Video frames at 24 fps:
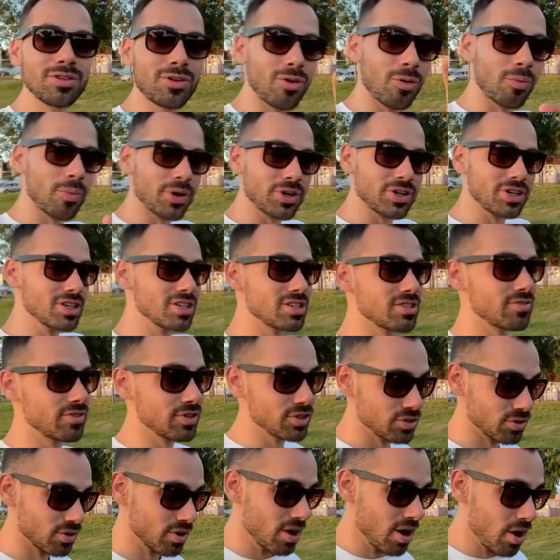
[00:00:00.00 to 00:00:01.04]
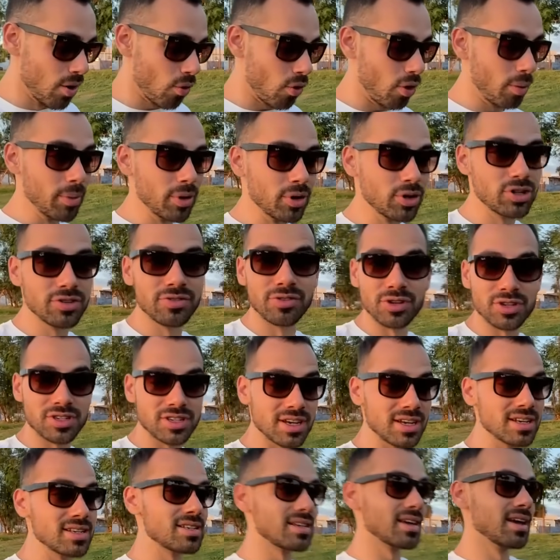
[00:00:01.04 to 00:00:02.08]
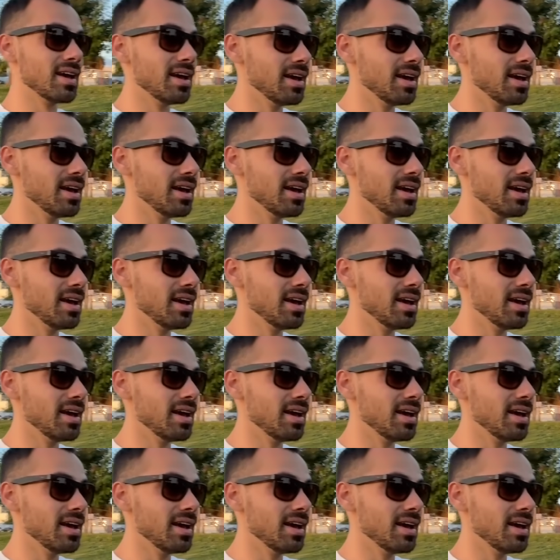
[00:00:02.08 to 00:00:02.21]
E compartilha esse vídeo com o amigo de vocês.